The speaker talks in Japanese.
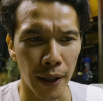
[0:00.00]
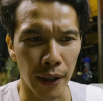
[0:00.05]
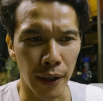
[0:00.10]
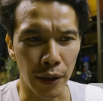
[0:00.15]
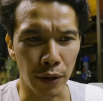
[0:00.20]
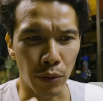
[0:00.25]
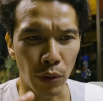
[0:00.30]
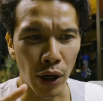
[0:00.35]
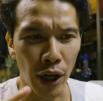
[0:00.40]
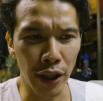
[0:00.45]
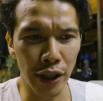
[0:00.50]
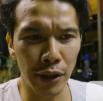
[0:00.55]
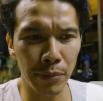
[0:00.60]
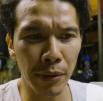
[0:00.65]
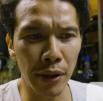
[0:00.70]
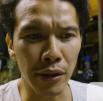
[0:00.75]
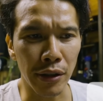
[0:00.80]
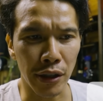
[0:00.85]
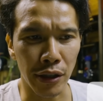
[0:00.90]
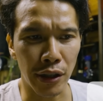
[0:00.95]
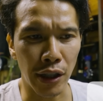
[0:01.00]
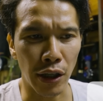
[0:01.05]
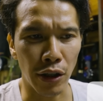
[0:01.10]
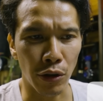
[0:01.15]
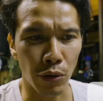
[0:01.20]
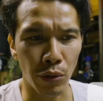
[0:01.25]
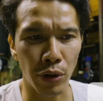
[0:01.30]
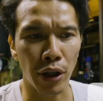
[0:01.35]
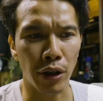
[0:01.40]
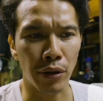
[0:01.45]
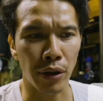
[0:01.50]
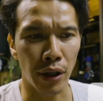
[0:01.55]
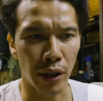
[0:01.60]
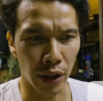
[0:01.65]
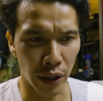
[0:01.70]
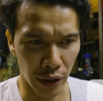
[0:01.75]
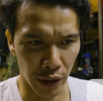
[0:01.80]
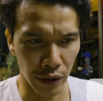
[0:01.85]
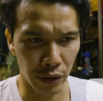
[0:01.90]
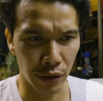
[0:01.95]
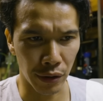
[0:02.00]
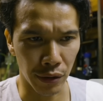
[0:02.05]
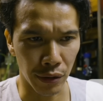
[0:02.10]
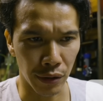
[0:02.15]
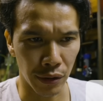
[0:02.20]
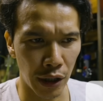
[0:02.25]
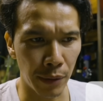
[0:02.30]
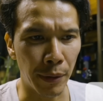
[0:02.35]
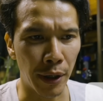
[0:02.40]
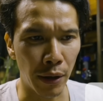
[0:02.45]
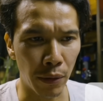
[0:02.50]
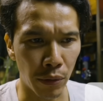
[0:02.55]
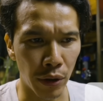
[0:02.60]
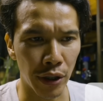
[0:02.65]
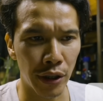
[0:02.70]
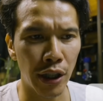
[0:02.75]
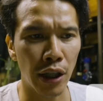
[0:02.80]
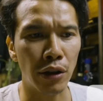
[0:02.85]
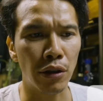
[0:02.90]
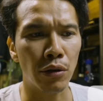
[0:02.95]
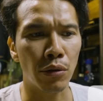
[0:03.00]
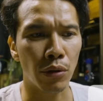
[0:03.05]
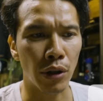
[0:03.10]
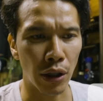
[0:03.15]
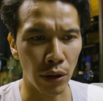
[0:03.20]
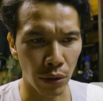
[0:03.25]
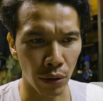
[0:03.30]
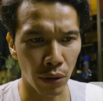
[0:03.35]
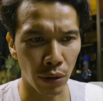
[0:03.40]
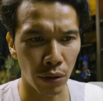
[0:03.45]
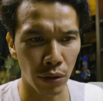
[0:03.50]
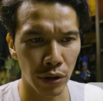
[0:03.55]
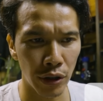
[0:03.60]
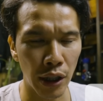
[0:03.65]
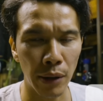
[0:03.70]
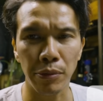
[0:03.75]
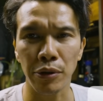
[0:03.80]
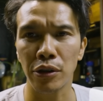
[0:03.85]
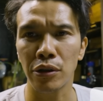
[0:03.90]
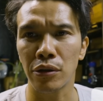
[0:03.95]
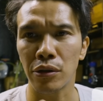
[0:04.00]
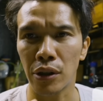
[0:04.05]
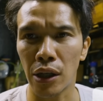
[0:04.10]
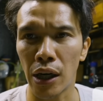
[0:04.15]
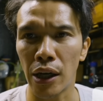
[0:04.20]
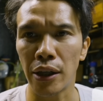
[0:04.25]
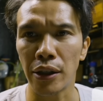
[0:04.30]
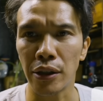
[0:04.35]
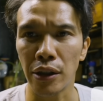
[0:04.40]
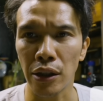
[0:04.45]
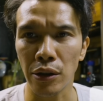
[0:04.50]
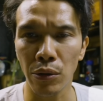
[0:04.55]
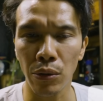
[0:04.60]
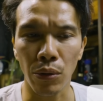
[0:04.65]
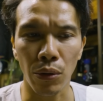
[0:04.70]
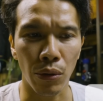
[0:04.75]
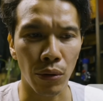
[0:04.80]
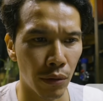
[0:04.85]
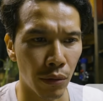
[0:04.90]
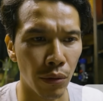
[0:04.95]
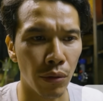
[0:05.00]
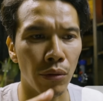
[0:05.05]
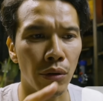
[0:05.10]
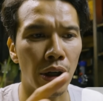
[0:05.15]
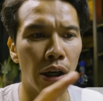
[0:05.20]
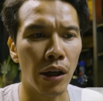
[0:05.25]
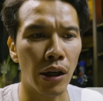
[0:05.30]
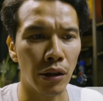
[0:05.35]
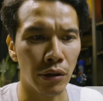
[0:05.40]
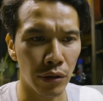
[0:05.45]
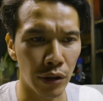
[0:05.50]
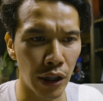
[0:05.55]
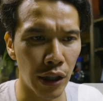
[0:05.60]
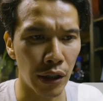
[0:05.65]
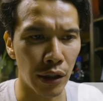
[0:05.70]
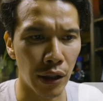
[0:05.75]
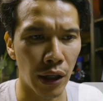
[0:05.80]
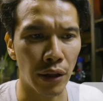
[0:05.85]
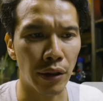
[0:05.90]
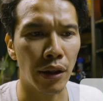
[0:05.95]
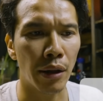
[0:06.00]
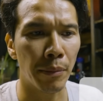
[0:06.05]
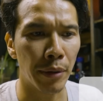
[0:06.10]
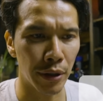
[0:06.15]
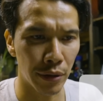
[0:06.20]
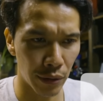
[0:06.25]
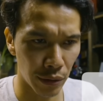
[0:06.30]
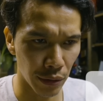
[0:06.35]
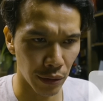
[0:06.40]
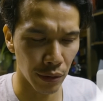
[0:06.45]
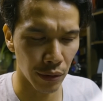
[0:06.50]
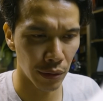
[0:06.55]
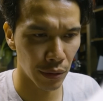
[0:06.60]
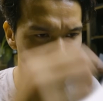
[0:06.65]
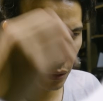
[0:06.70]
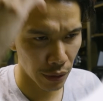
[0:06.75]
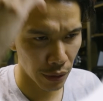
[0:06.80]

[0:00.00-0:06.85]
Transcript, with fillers: えっと、はちまんにせんよんひゃくえんなんです。今ね、これセットだと、サブスク会員だと、この価格になってます。